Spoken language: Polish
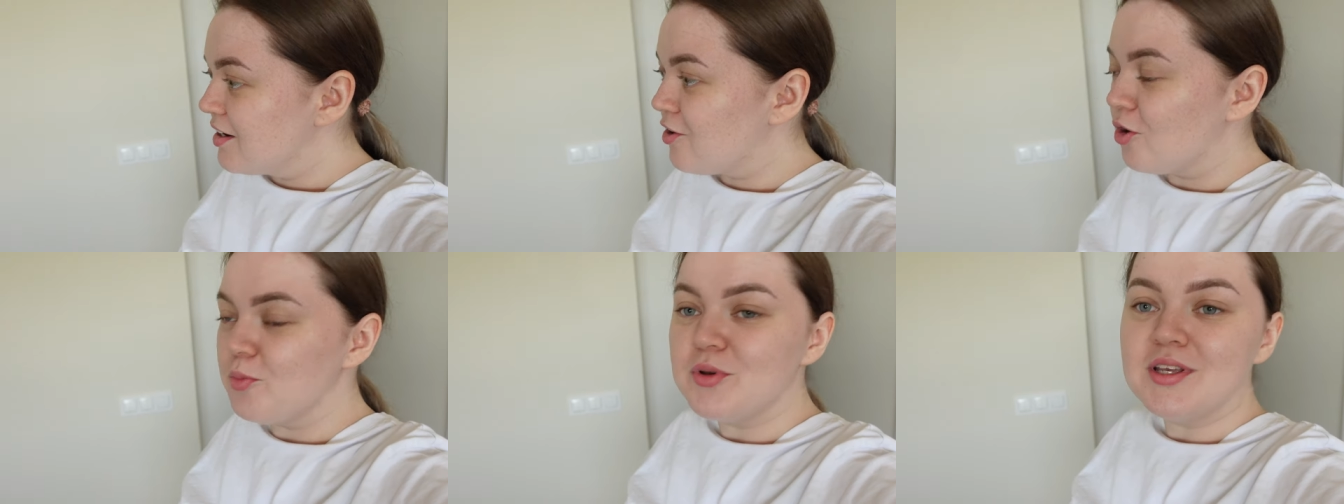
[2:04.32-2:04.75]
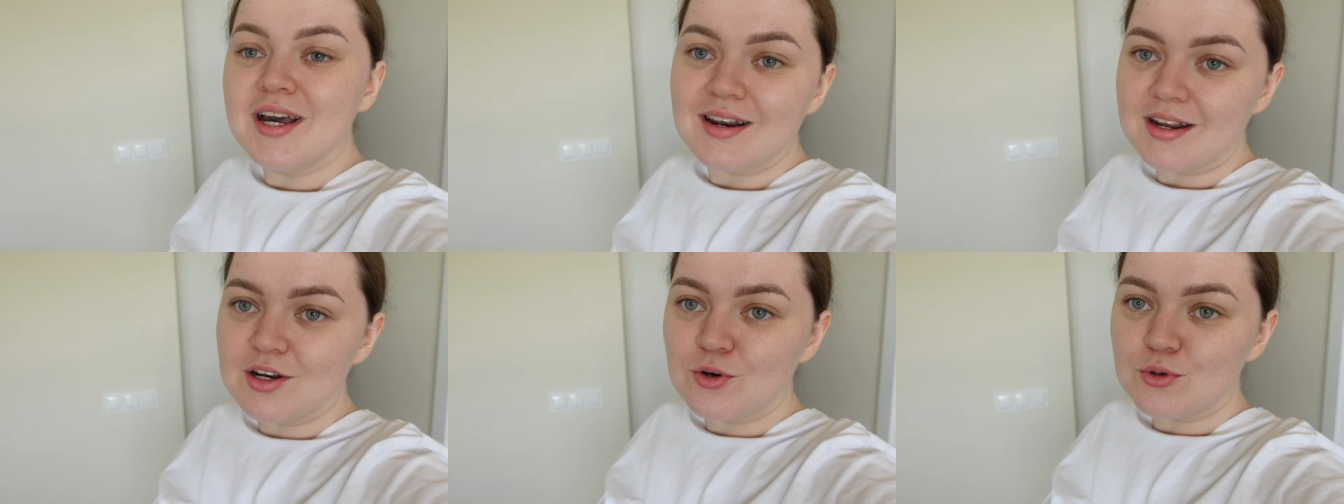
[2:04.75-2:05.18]

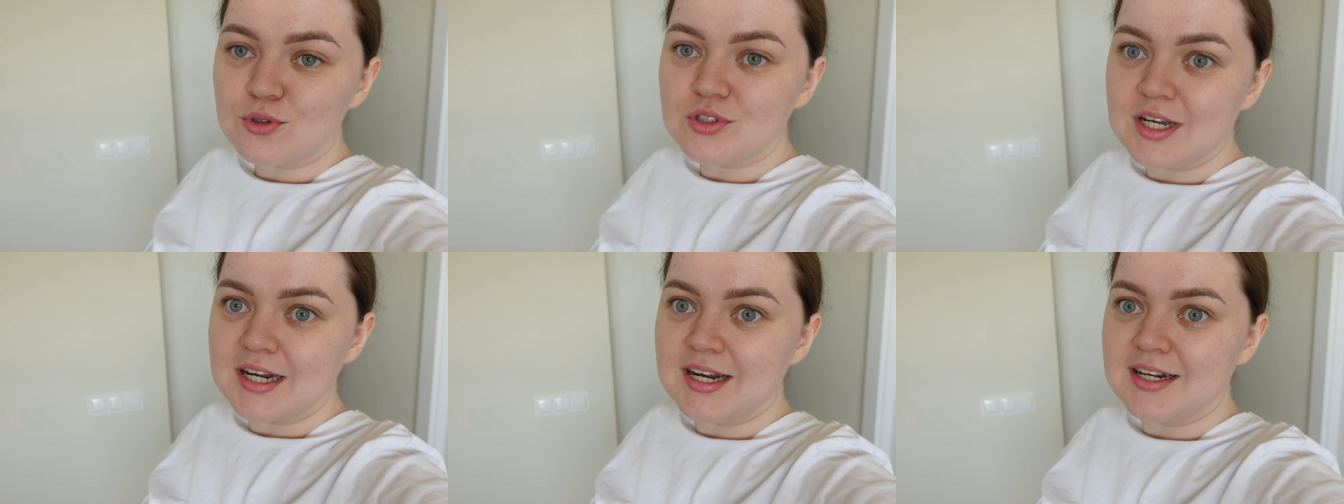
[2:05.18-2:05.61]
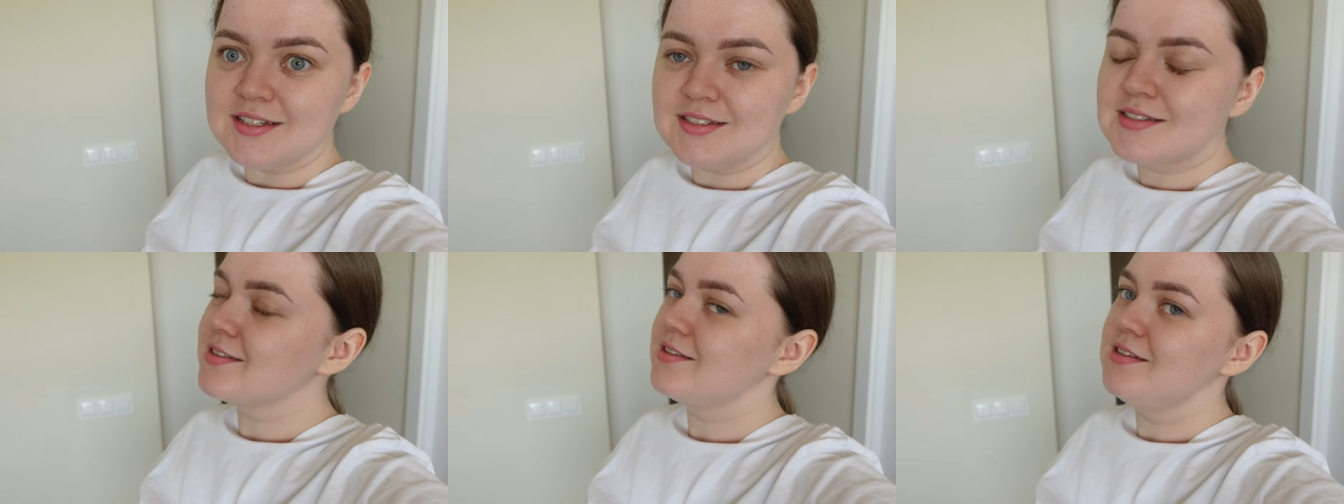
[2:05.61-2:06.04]
kominiarę, kurtkę,
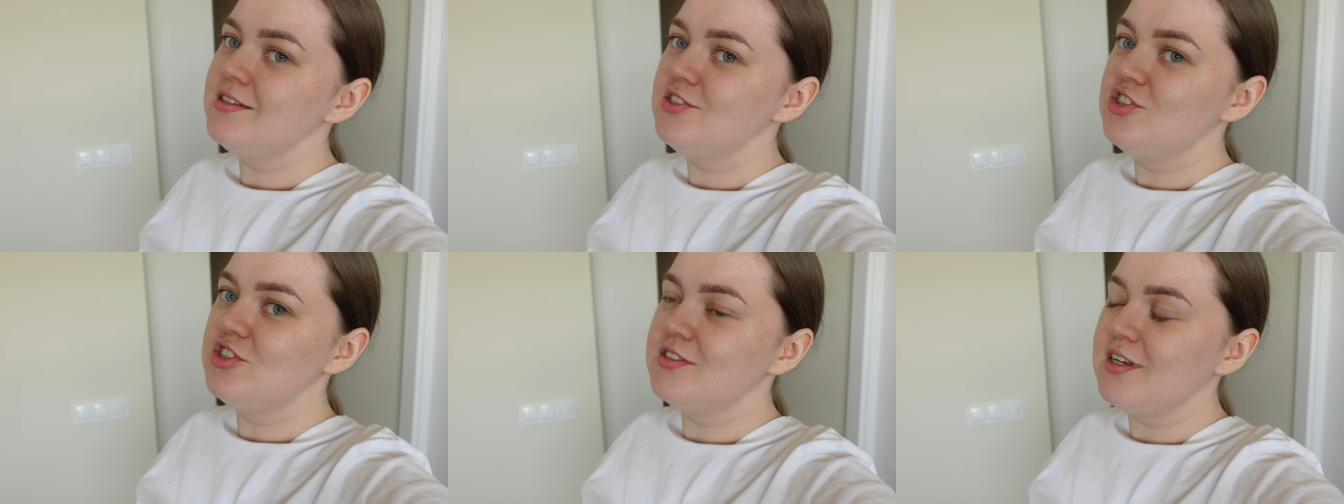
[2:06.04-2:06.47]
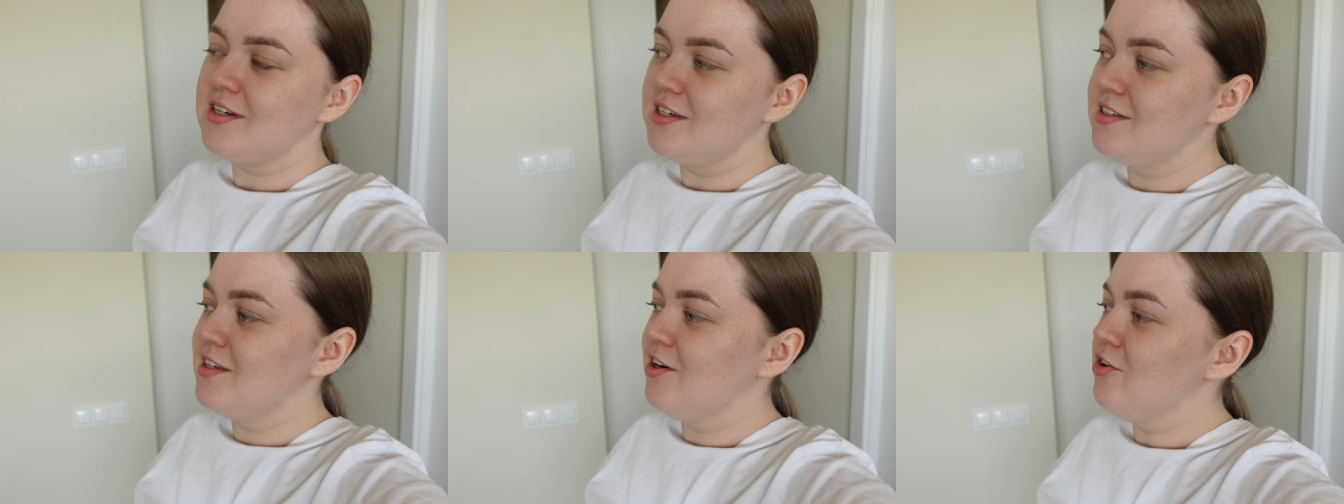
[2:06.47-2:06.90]
kask i
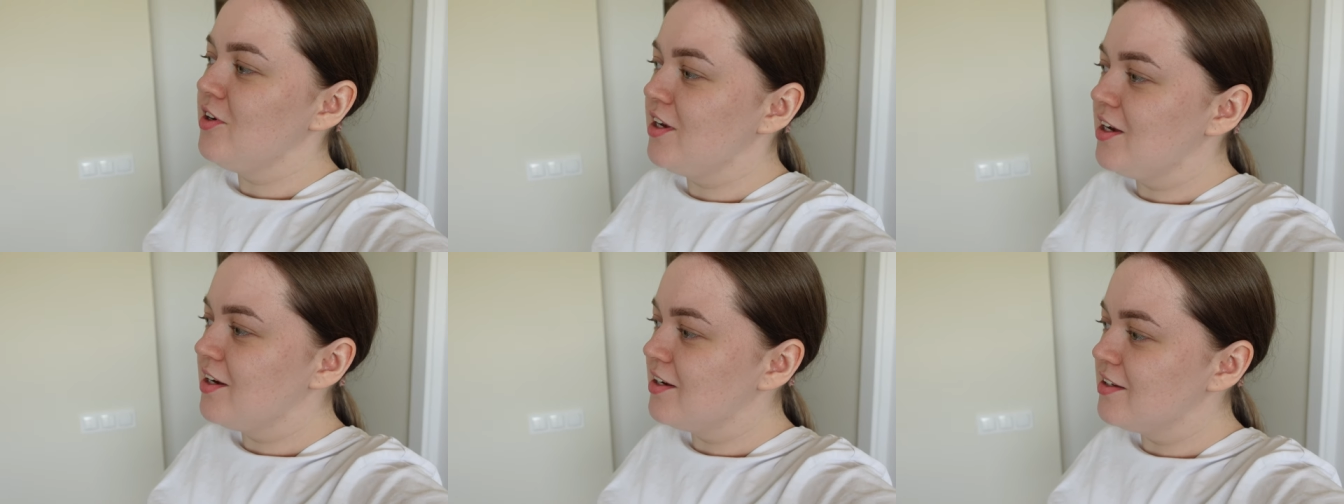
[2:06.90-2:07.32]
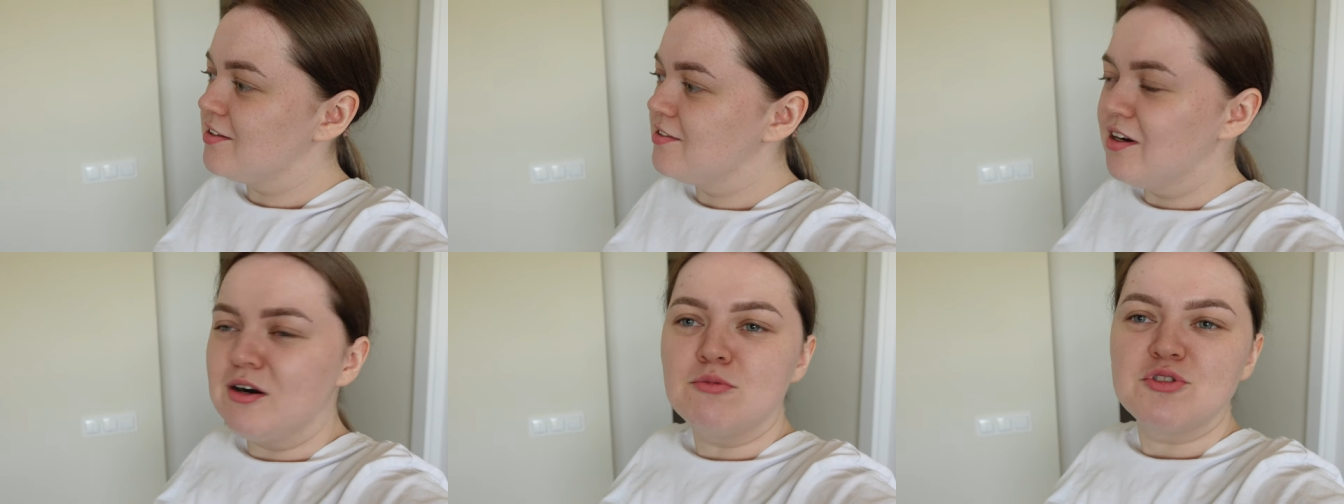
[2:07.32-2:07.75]
taki ta
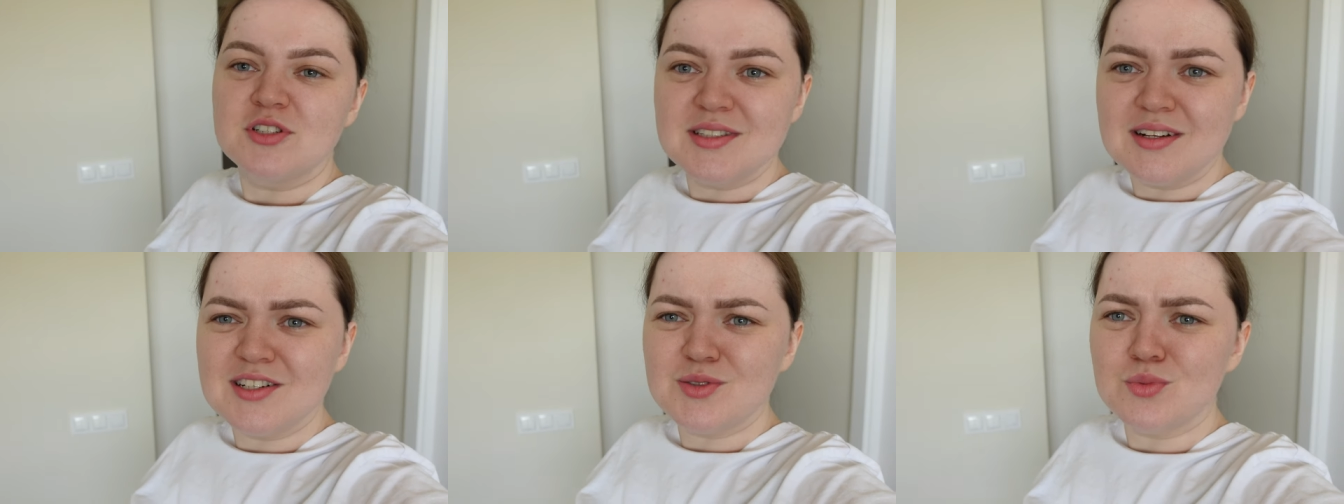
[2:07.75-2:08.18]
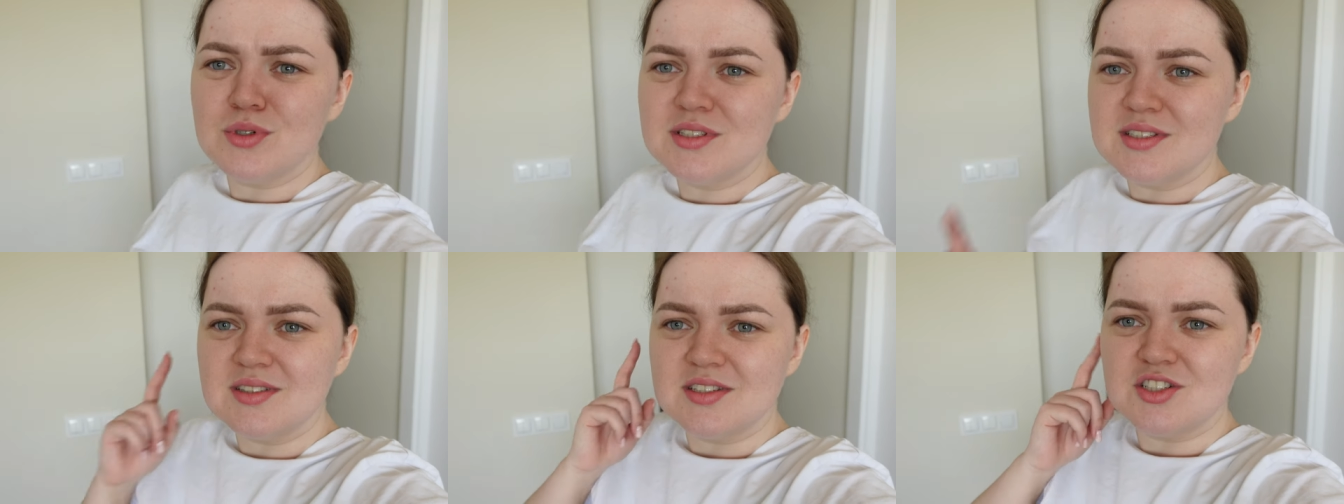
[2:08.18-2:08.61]
ogień. A muszę znaleźć
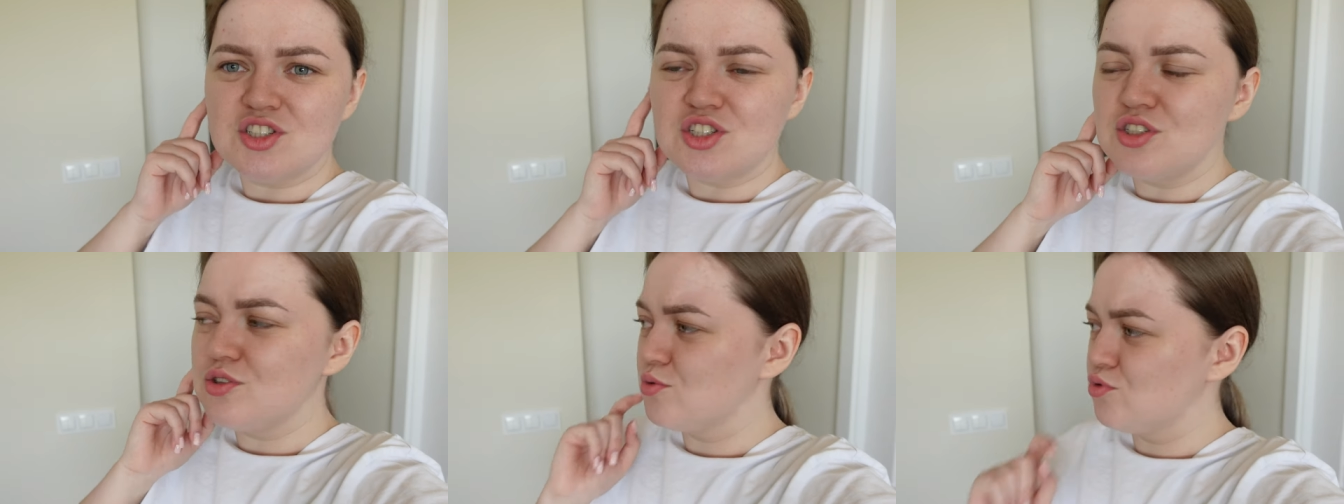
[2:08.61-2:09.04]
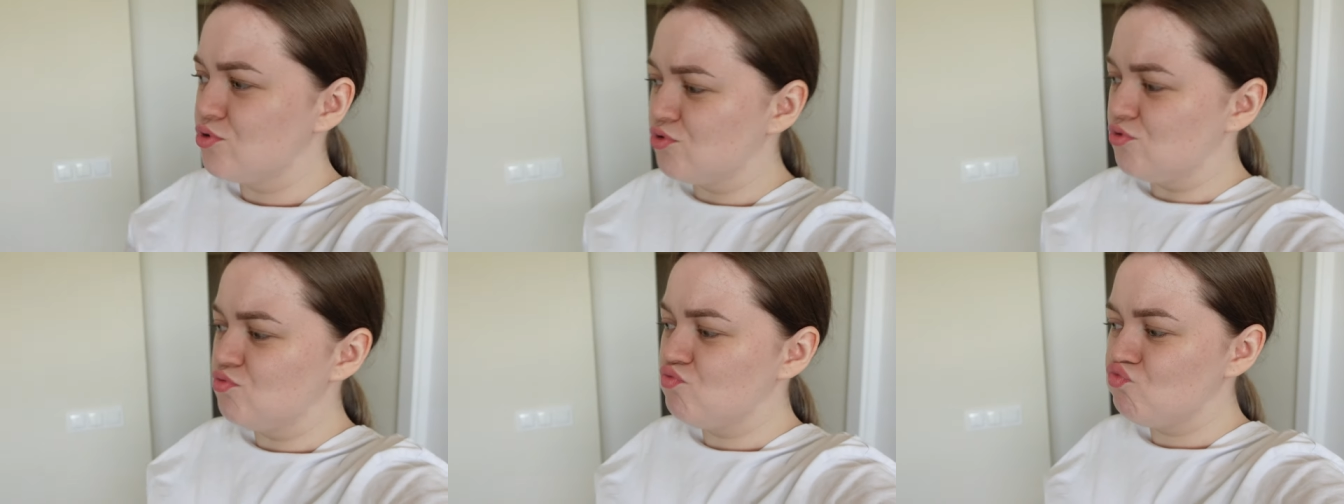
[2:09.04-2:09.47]
moje zatyczki do uszu.